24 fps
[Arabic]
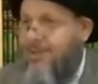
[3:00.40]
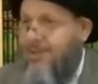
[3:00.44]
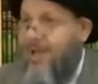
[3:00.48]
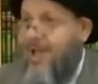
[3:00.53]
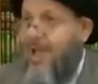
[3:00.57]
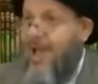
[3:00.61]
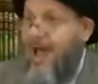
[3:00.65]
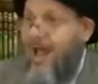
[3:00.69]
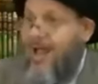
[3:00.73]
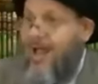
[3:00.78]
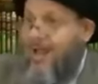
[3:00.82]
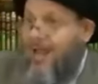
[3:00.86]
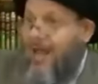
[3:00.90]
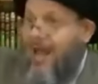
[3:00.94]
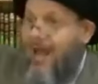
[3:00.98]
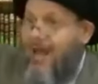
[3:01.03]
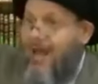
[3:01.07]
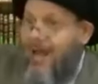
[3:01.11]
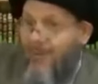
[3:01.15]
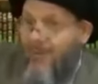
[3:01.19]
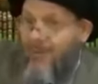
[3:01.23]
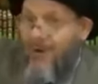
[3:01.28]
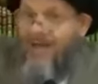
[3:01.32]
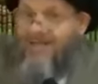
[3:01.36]
هل
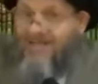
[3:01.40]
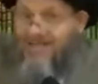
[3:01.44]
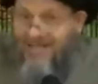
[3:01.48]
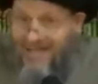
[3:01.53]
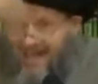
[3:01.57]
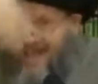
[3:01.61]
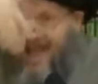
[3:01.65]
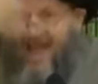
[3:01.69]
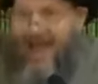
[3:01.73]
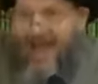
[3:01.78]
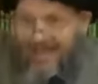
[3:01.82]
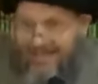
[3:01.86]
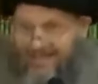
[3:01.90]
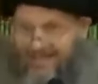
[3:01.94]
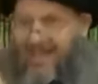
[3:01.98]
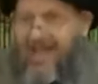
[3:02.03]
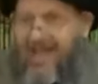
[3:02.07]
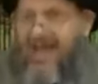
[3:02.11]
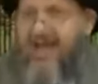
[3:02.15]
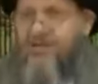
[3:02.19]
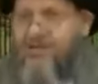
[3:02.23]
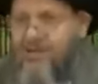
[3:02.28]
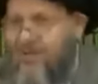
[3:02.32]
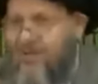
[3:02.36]
قنوات
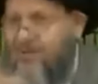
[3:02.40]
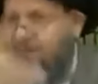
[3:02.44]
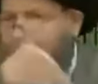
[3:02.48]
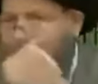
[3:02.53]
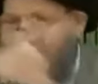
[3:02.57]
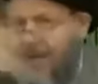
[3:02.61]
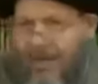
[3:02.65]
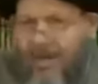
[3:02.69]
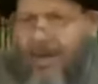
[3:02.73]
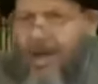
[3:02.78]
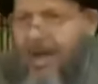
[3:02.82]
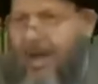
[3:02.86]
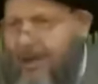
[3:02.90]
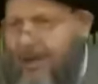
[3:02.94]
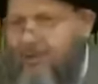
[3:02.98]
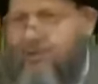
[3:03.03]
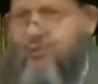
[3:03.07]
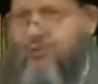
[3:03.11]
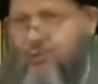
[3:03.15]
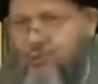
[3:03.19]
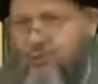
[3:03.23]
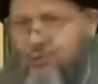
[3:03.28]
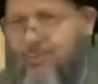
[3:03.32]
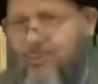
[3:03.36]
الأعداء تقول لنا هذه
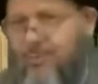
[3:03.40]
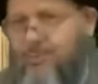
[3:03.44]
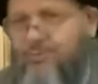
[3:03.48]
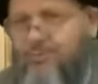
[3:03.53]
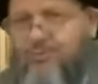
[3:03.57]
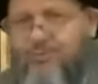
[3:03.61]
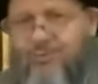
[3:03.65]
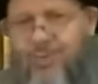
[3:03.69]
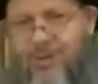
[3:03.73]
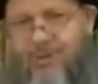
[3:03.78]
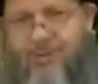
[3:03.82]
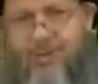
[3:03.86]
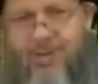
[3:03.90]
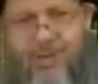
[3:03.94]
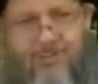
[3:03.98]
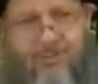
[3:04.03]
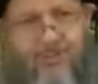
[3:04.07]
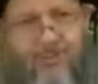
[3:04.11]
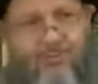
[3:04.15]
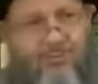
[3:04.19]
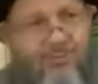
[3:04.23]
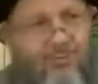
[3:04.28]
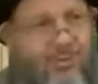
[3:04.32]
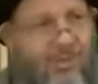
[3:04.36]
الشروط موجودة أو غير
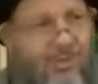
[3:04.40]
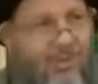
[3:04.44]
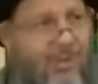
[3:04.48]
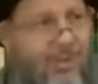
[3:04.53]
موجودة